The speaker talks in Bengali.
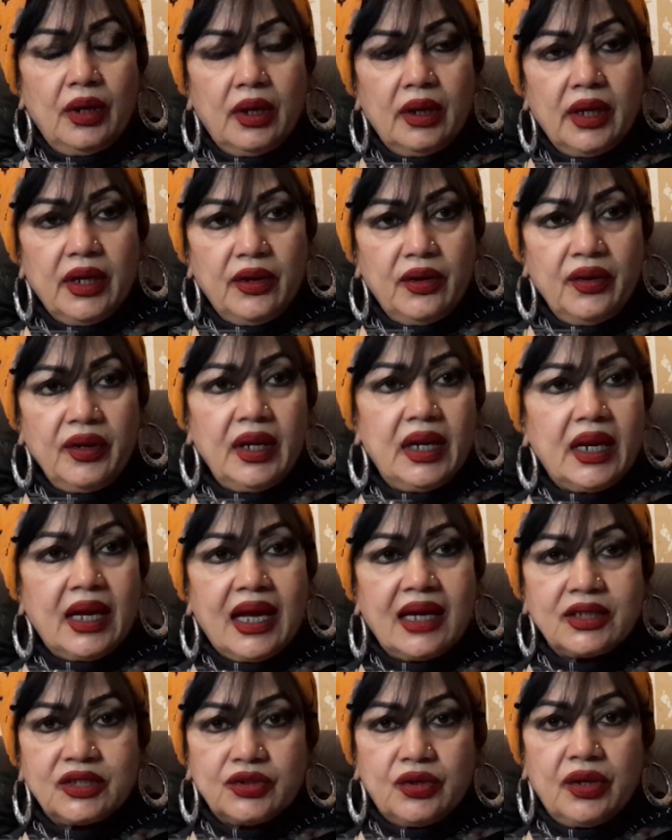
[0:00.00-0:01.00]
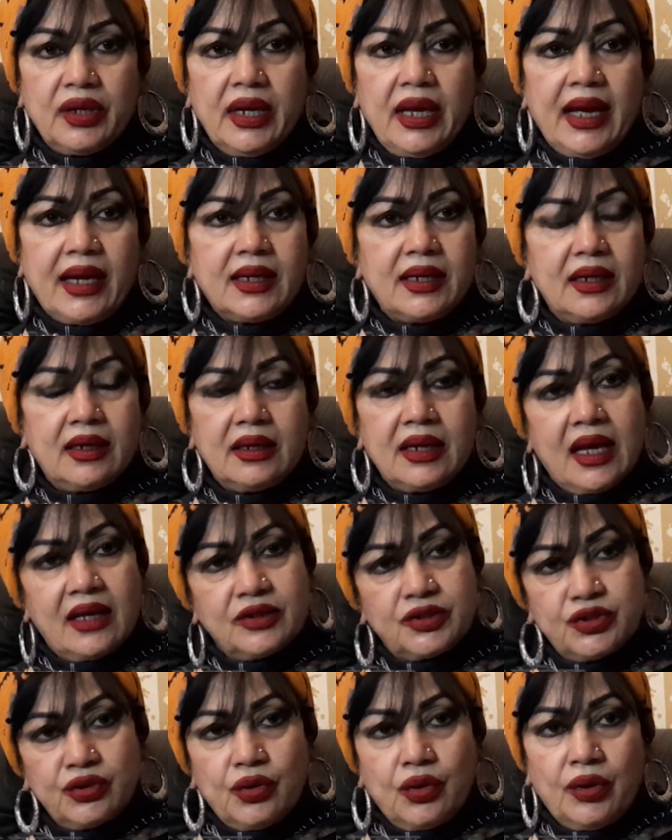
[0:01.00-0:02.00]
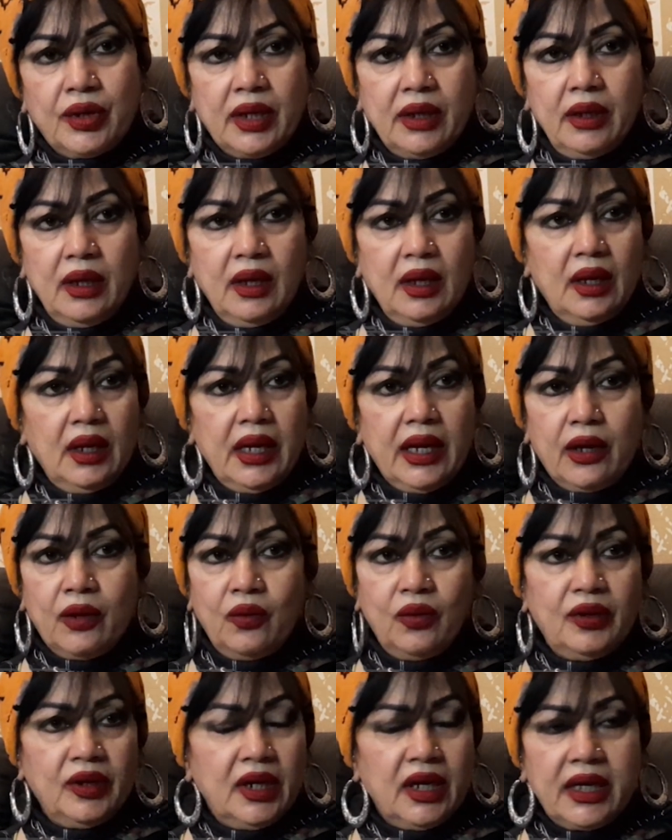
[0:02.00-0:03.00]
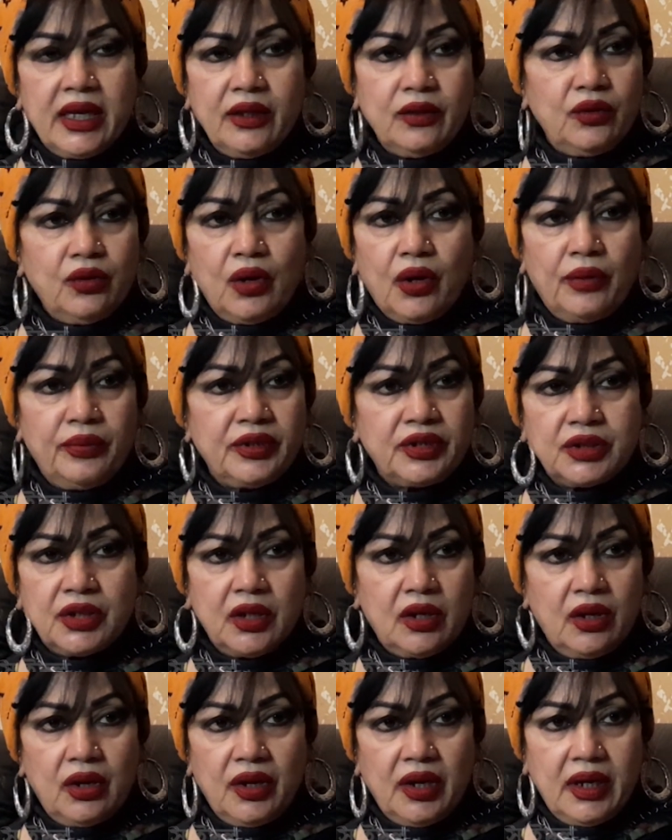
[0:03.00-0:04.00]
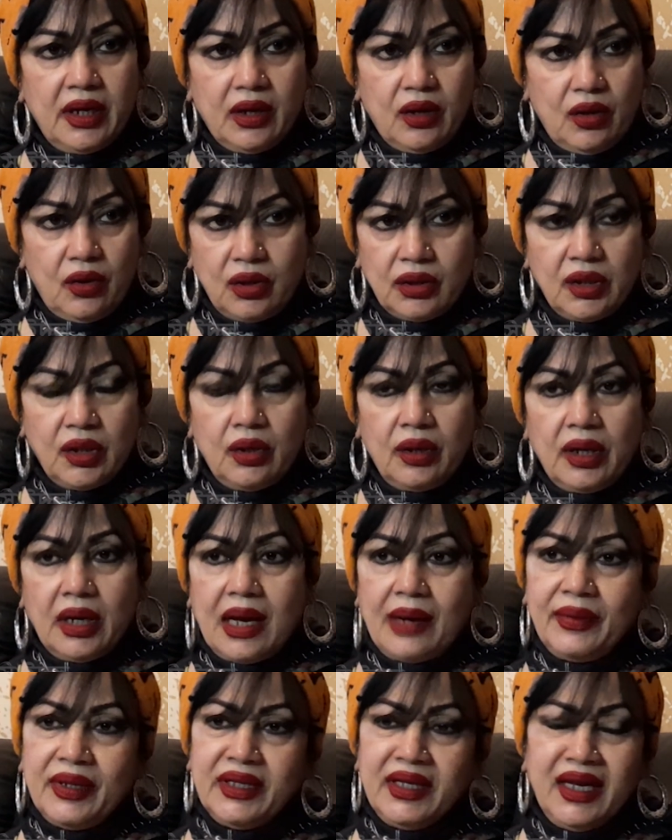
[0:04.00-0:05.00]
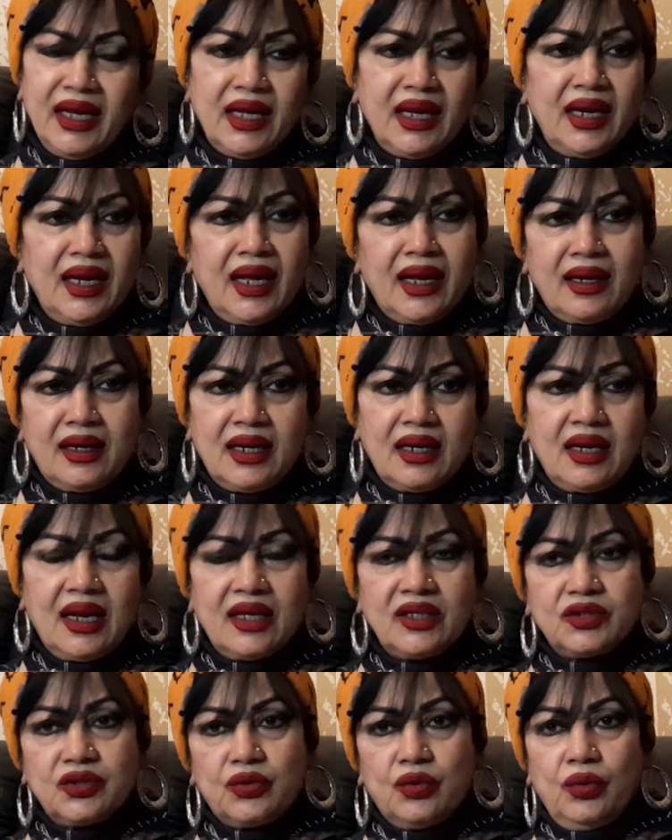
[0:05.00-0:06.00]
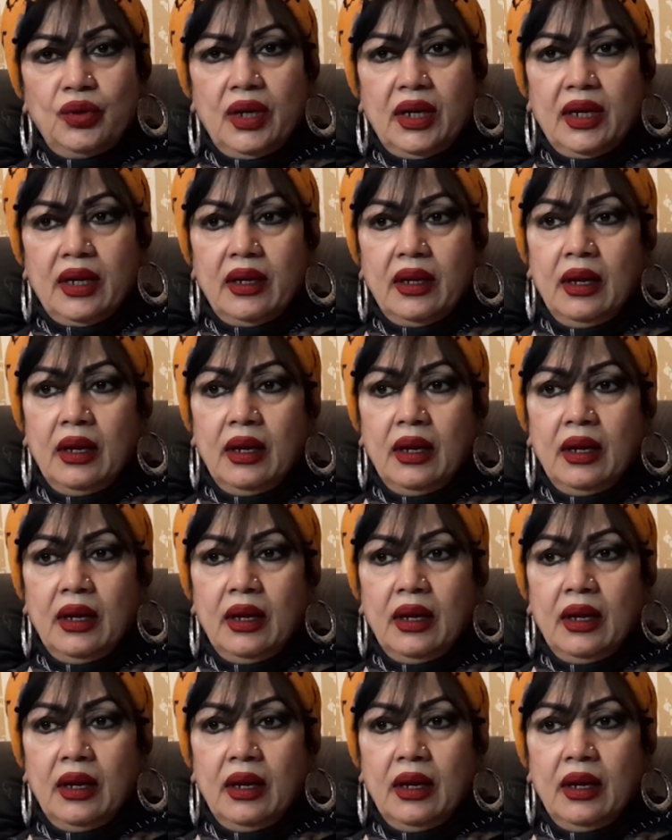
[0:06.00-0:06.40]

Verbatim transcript: হিরোইনরা কাজ করে একটা ডান্সও করে এগুলো নিয়ে কিন্তু গবেষণা হয় না কথা হয় না আমাদের এখানে একটা ডান্স করলে